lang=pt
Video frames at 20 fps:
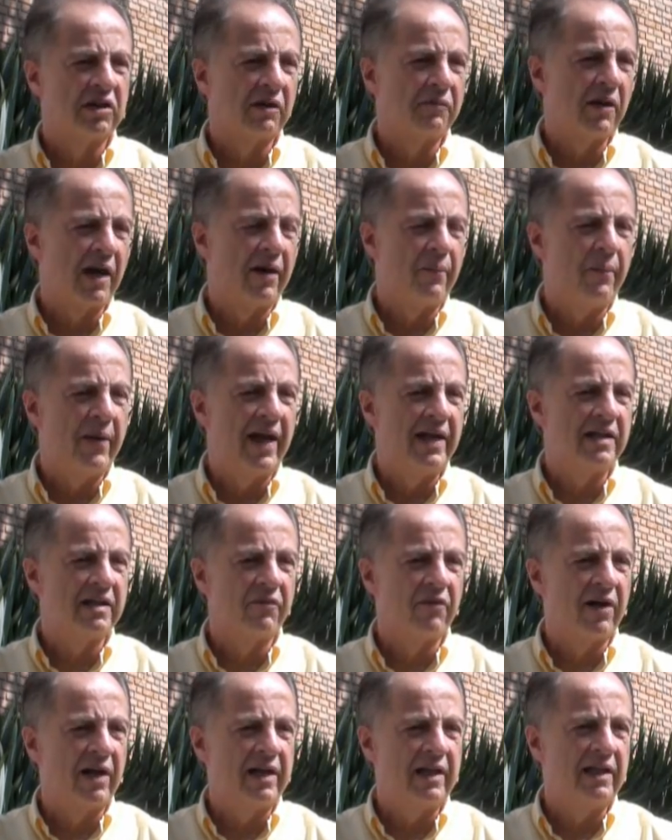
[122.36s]
a, a média
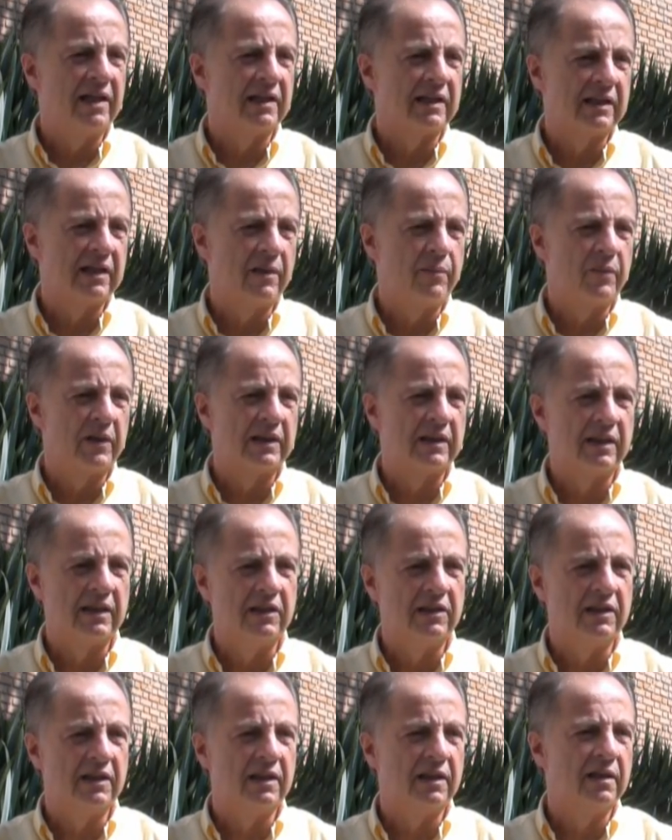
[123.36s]
varia sempre
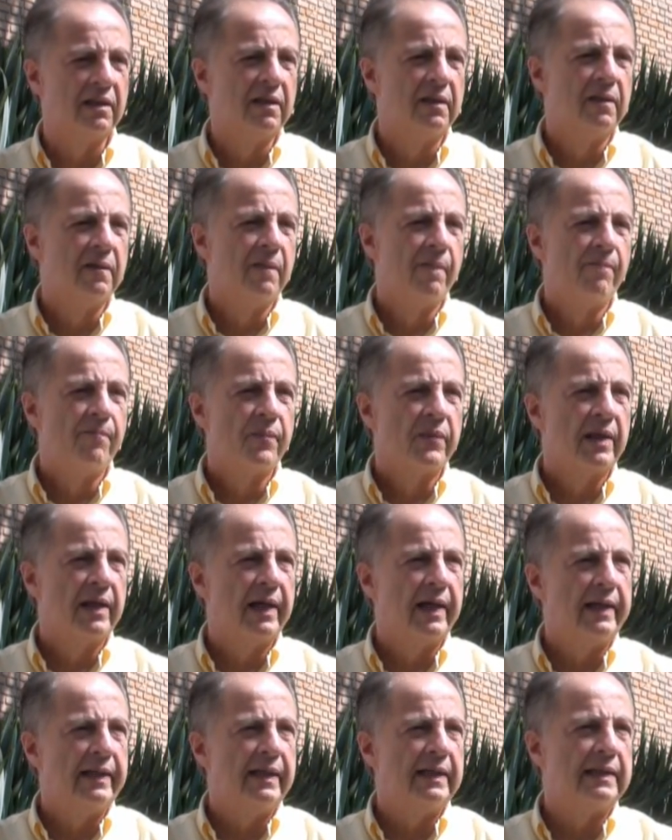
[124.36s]
assim de
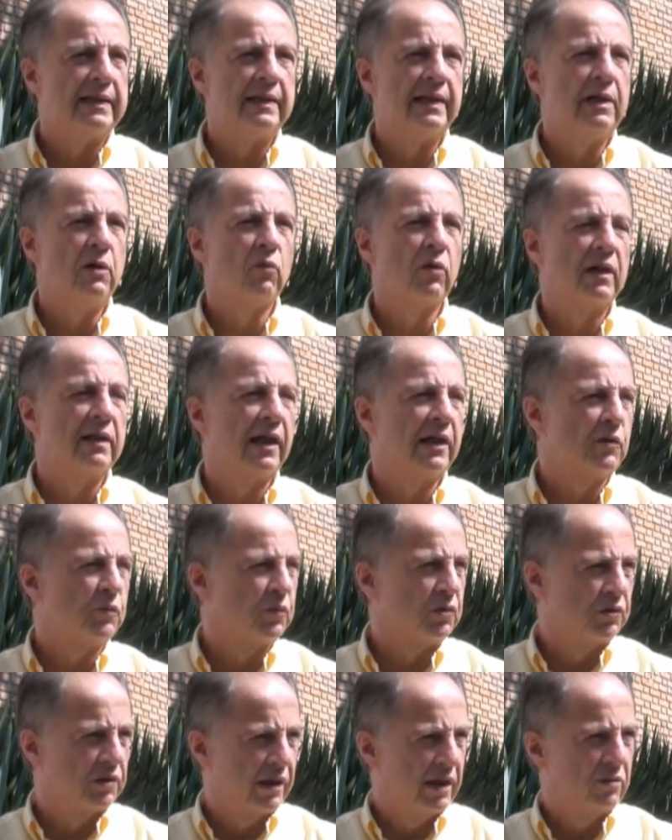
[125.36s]
é, de 5 a
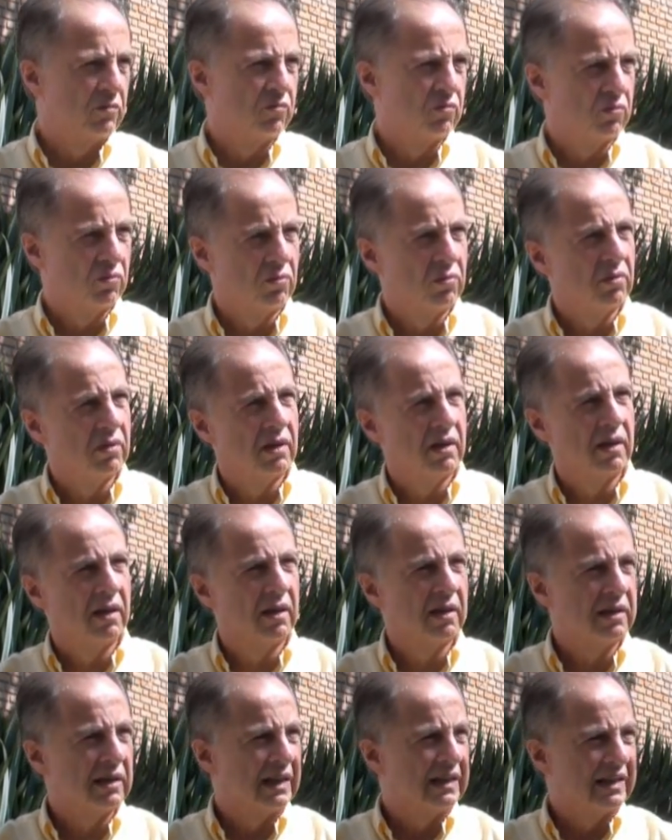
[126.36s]
10%, uh,
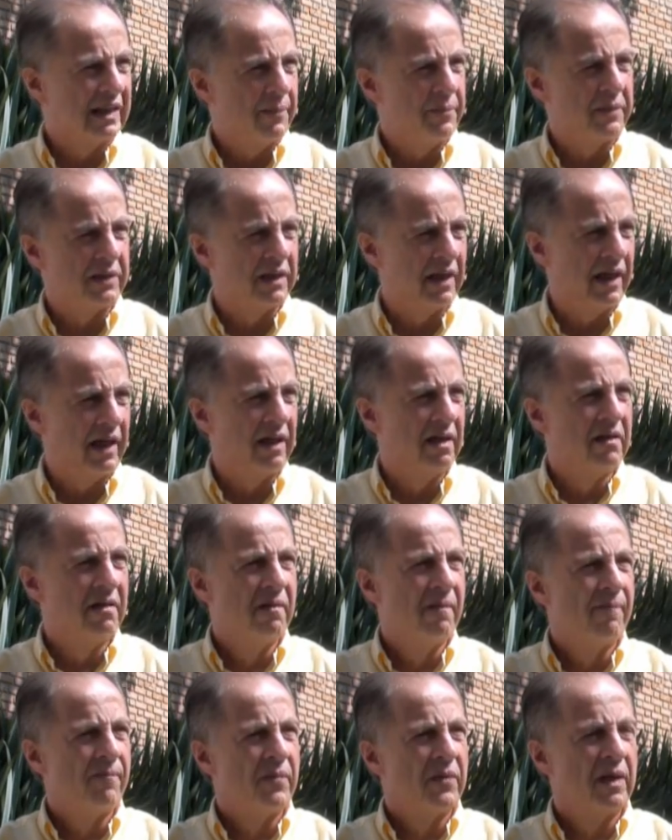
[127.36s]
é, você sempre tem
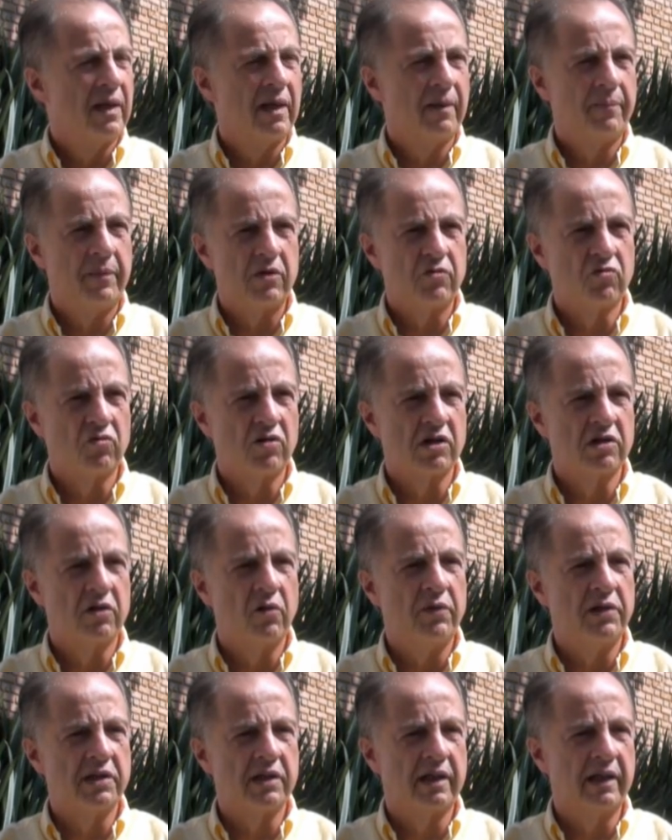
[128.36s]
é, pessoas
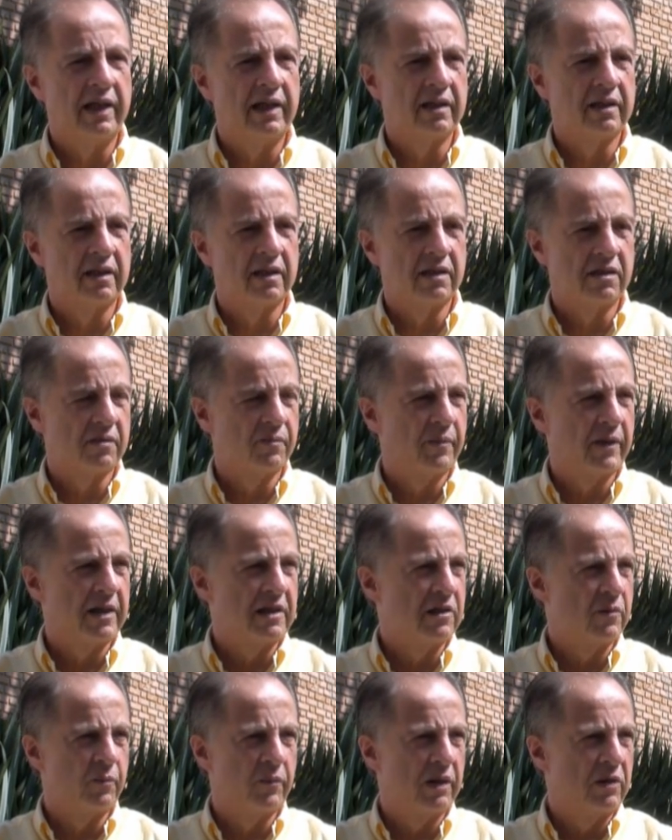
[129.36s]
não inscritas
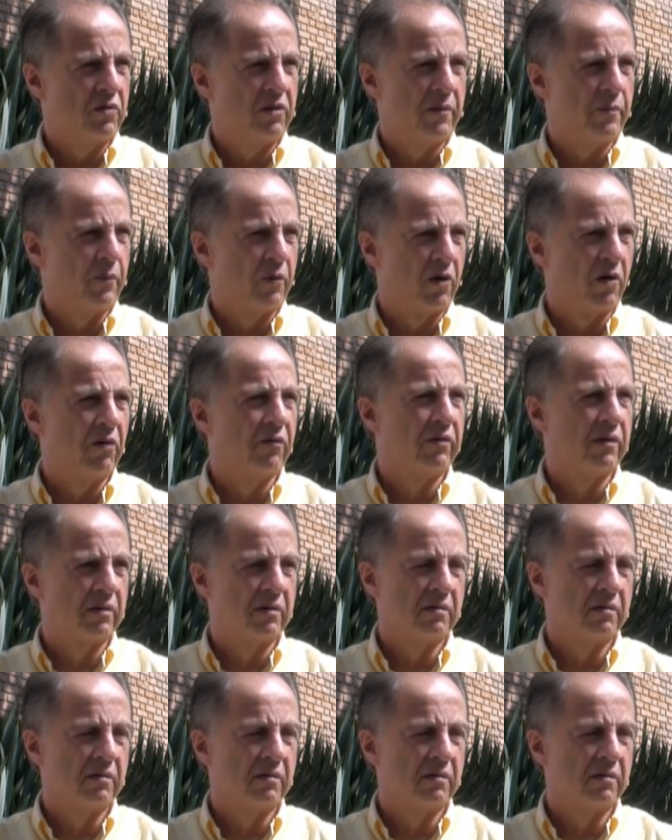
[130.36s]
participando de prova.